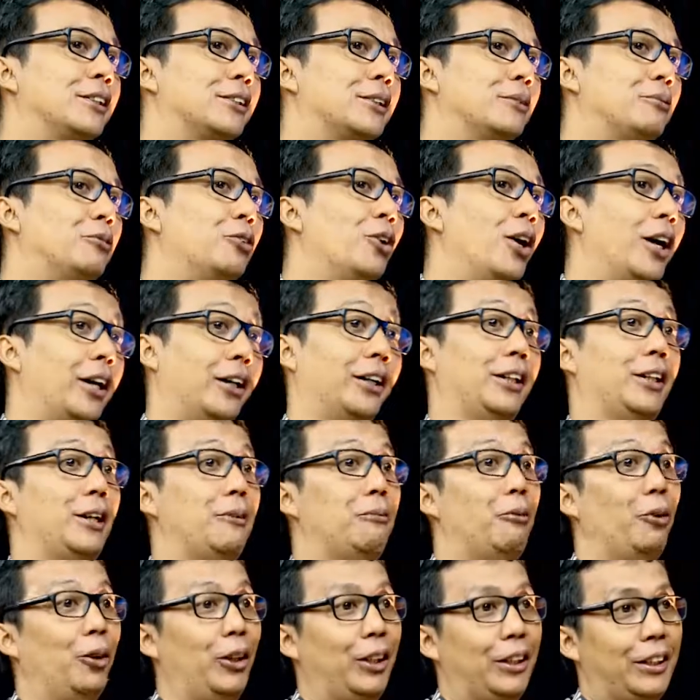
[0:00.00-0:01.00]
sebuah arena
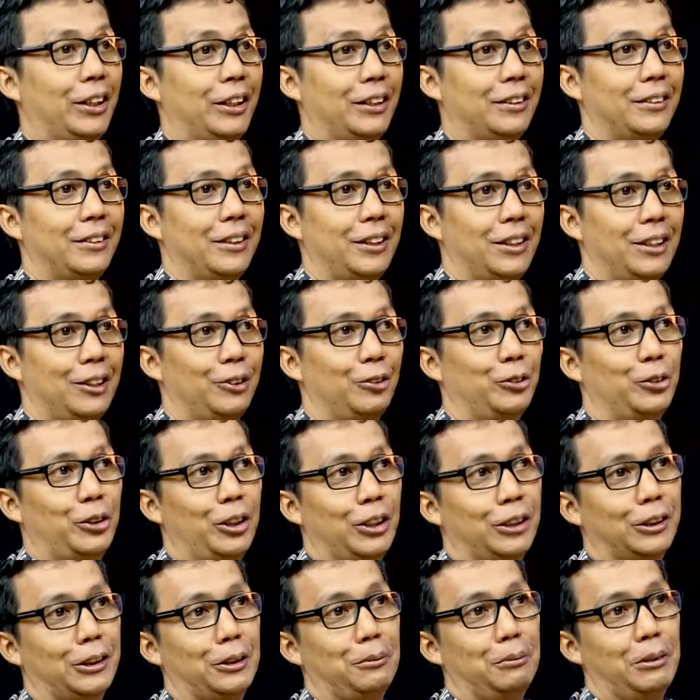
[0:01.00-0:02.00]
politik. Jadi
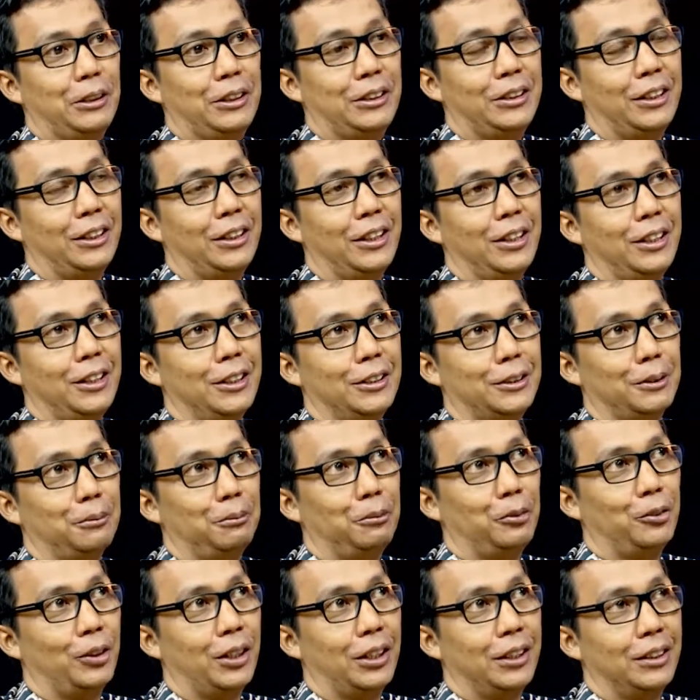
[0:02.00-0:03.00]
ujian kebencian ini
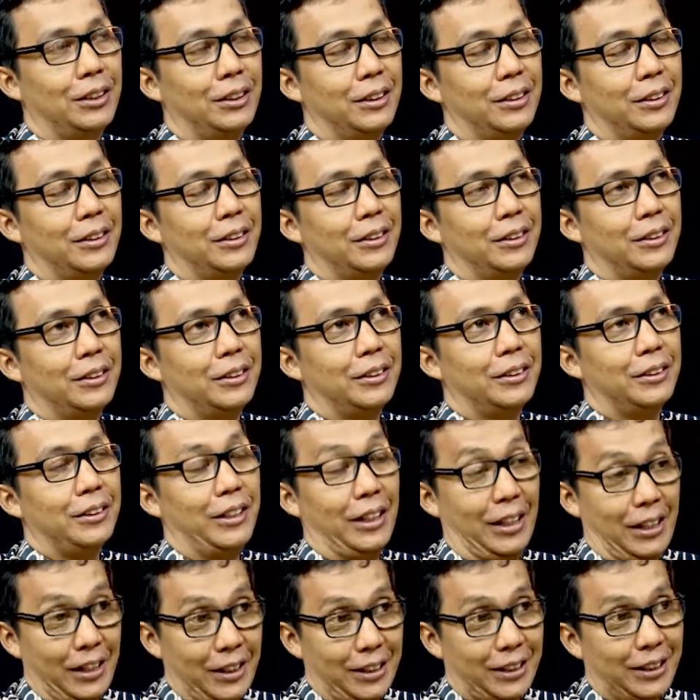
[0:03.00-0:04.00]
sebuah uh,
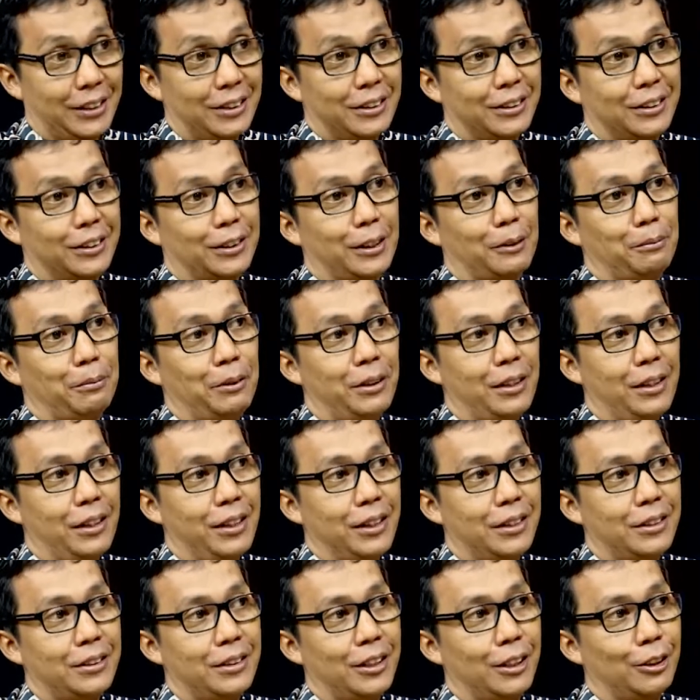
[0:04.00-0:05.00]
delik, tetapi
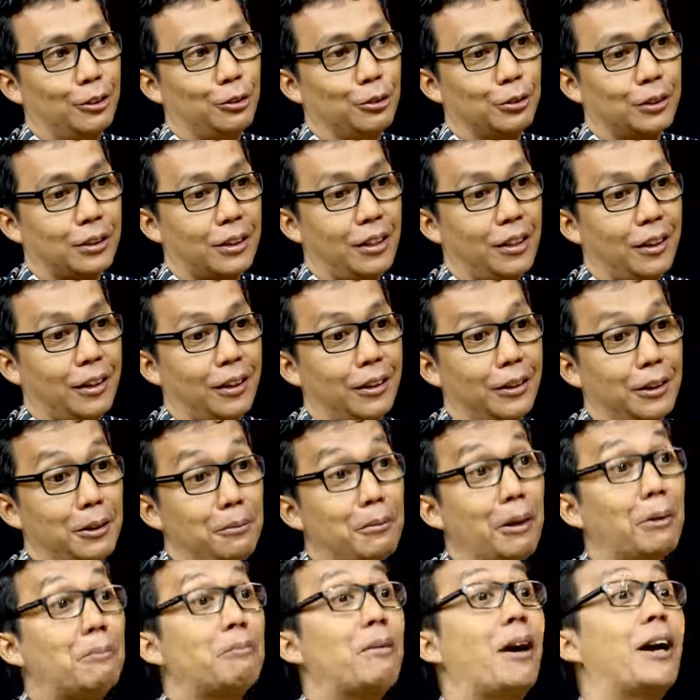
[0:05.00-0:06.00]
deliknya itu sekarang
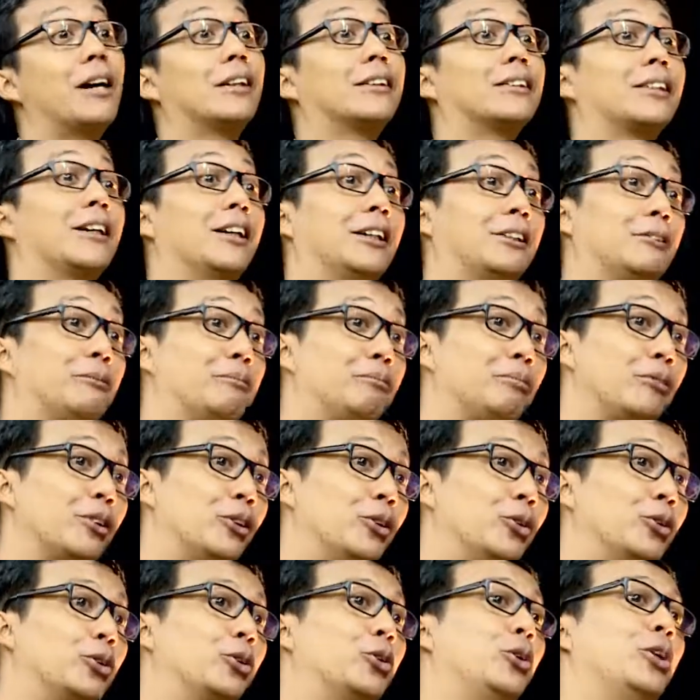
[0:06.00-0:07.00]
dimanfaatkan
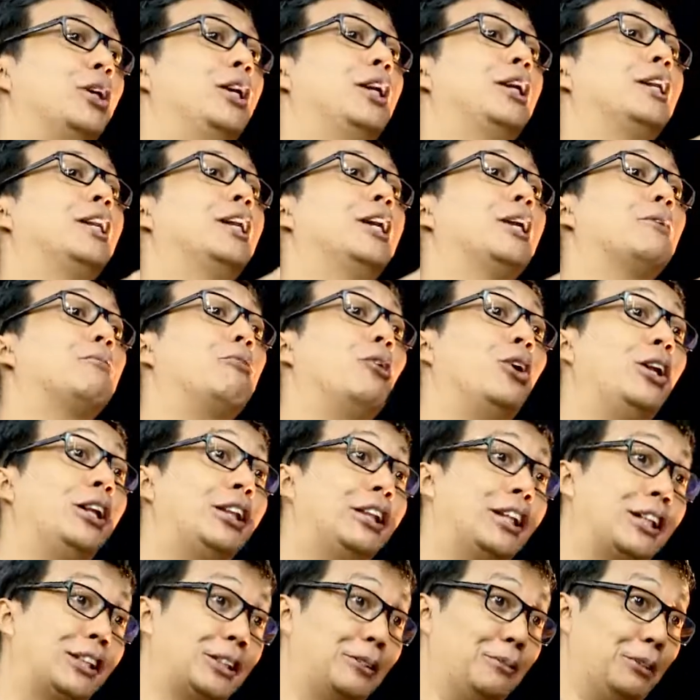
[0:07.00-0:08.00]
hmm. untuk delik-delik
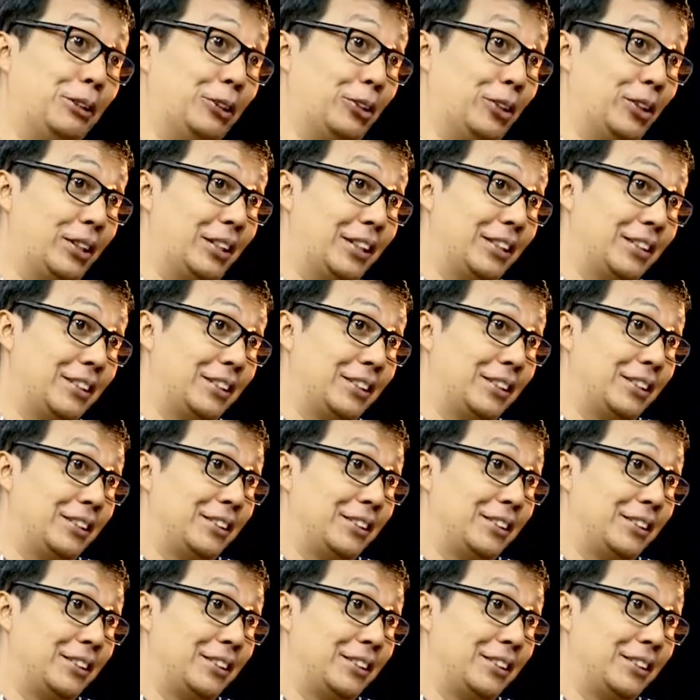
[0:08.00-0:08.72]
politik sebetulnya. Baik.